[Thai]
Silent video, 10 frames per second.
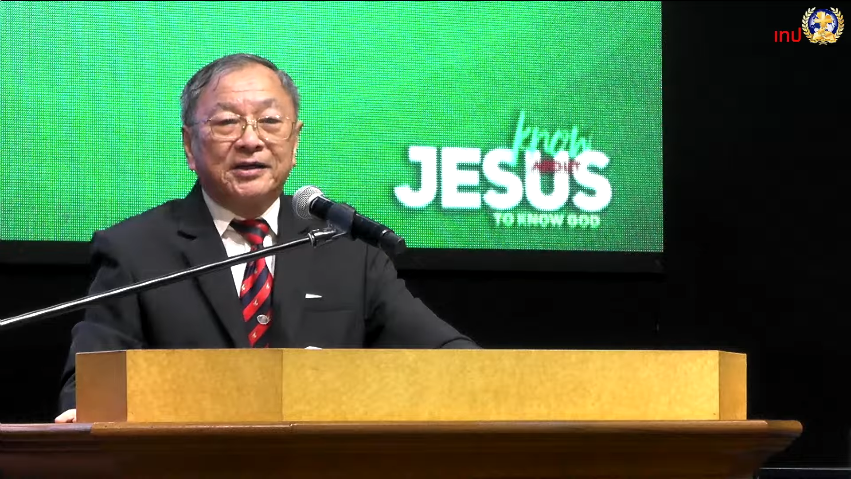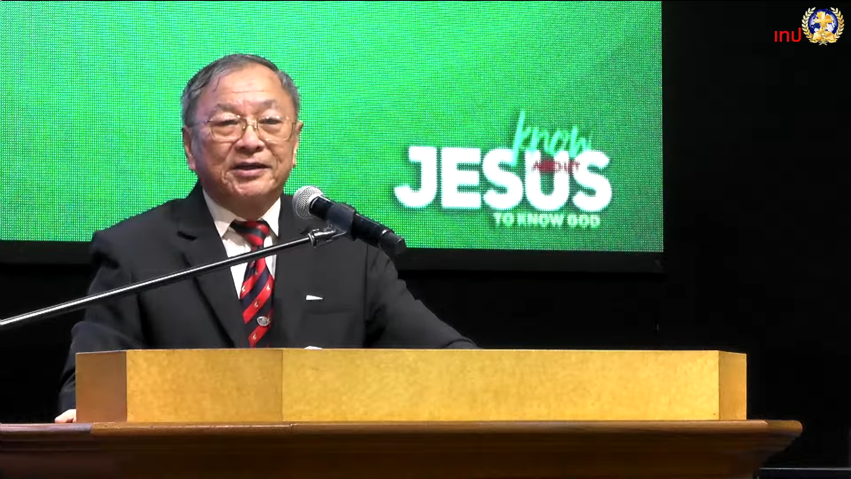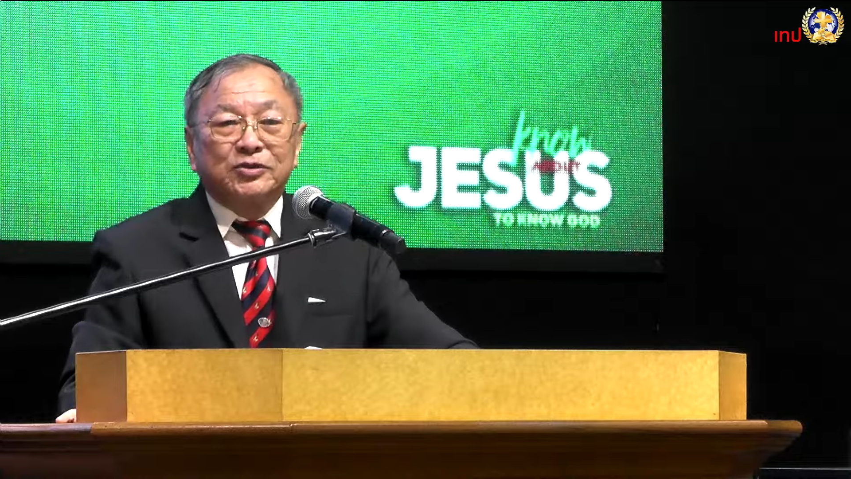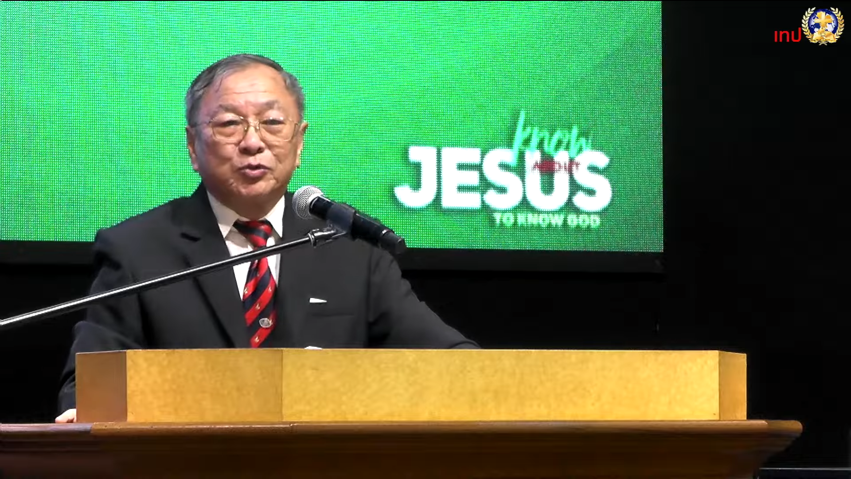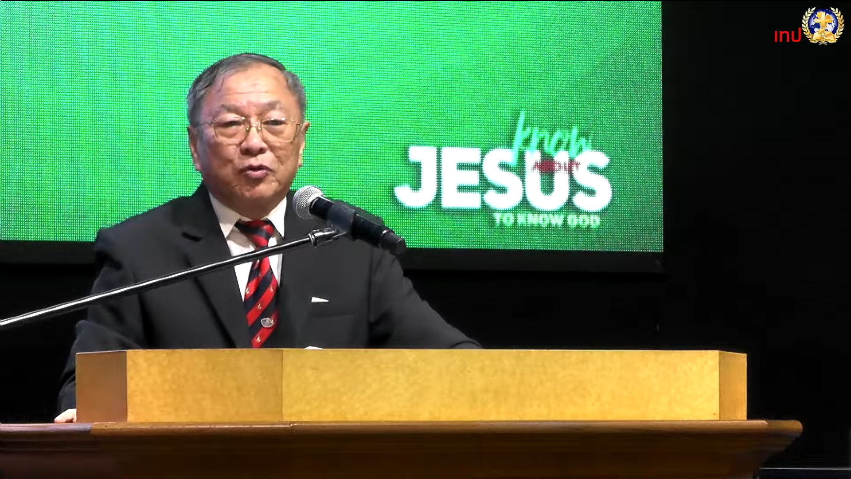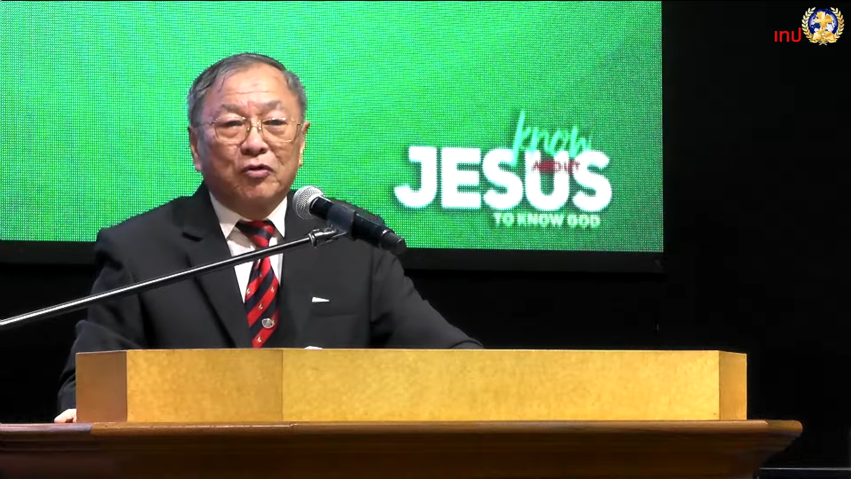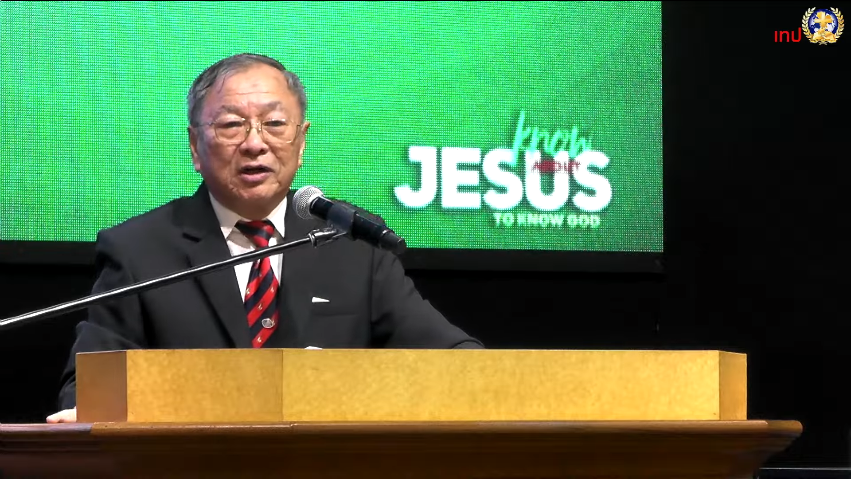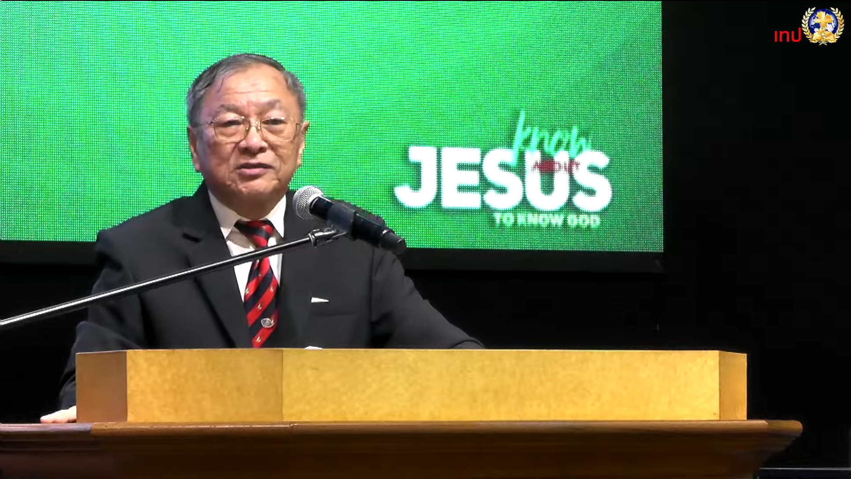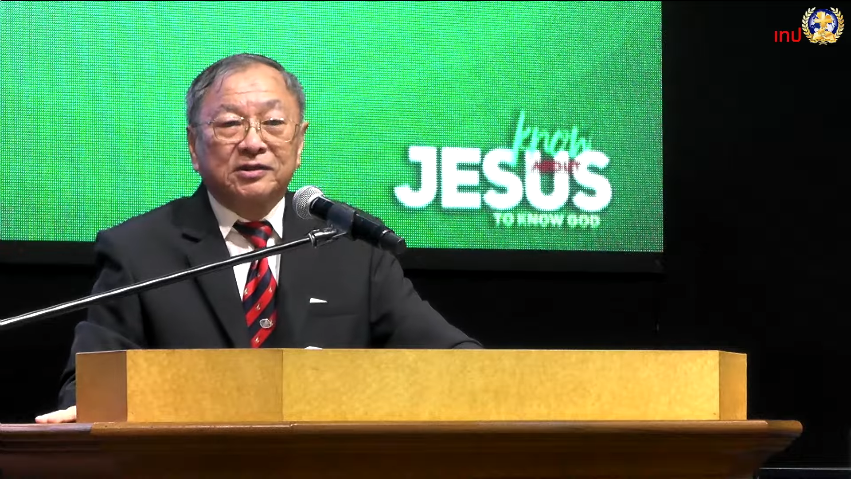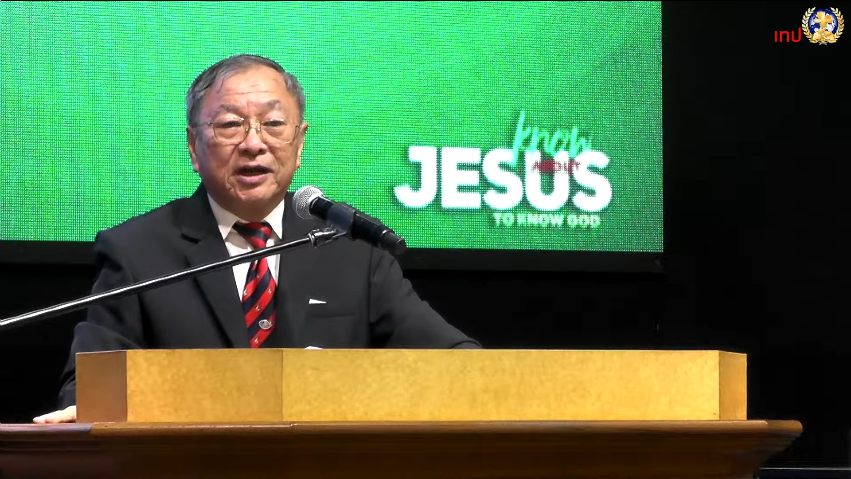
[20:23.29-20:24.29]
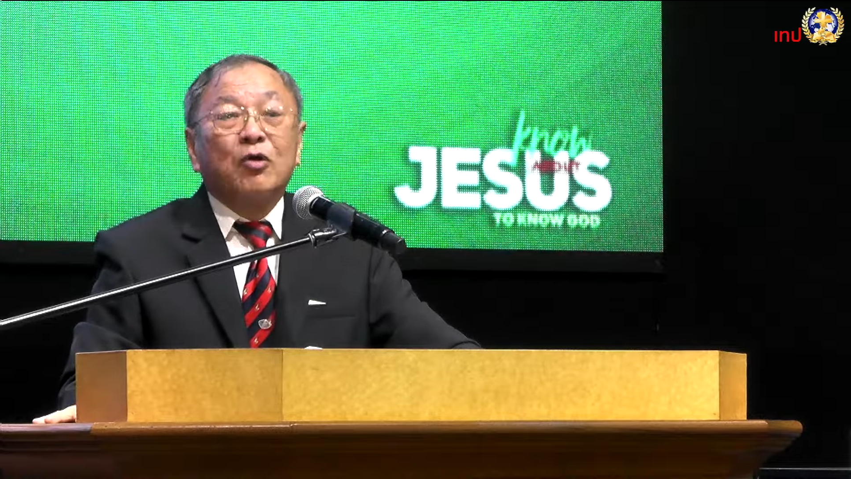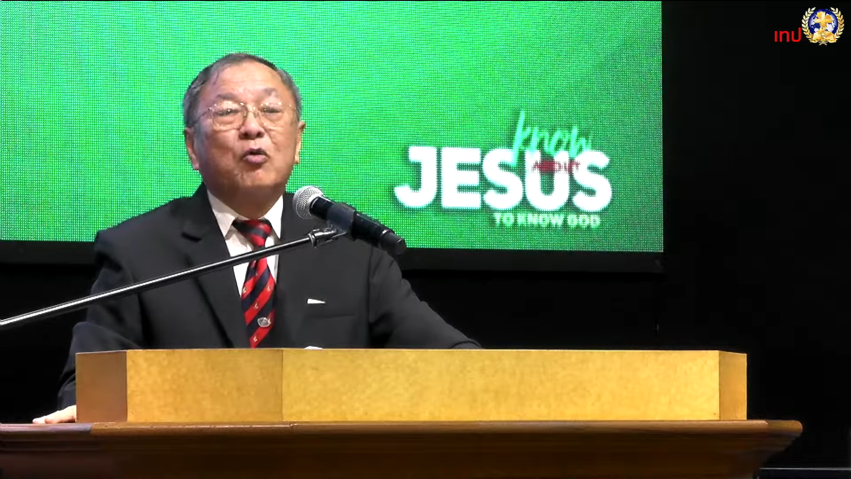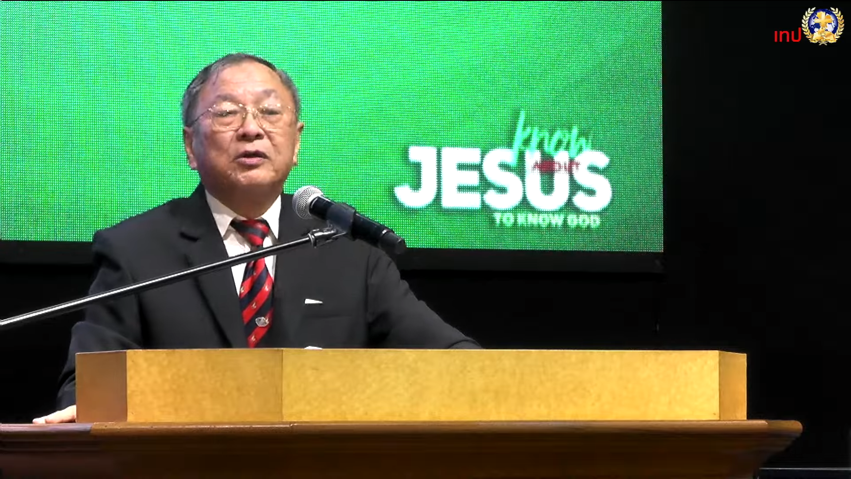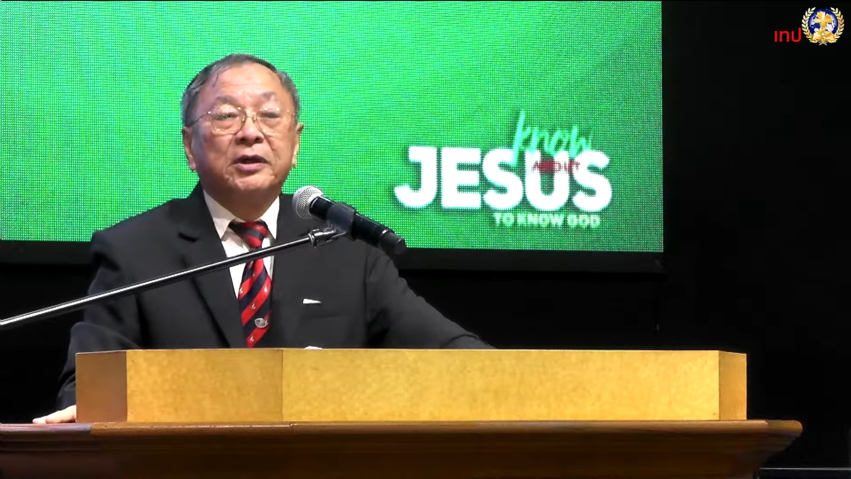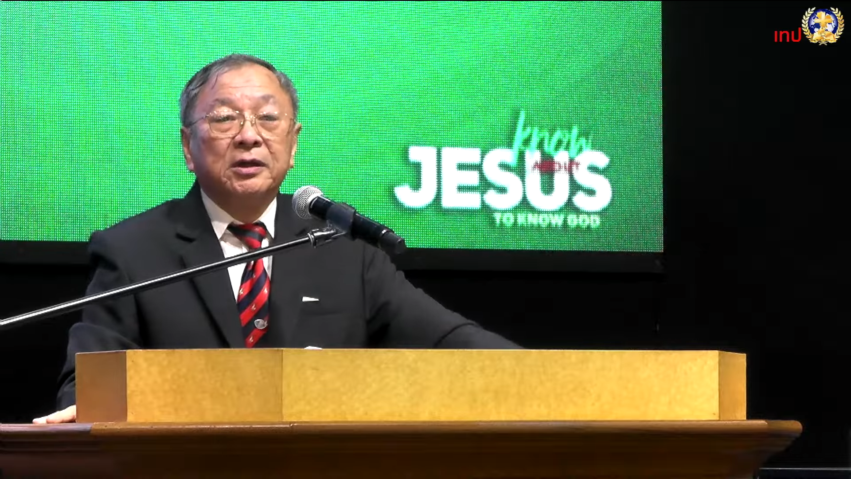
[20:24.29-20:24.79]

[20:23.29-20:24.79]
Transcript: ดีที่สุดของหนังสือในโลกนี้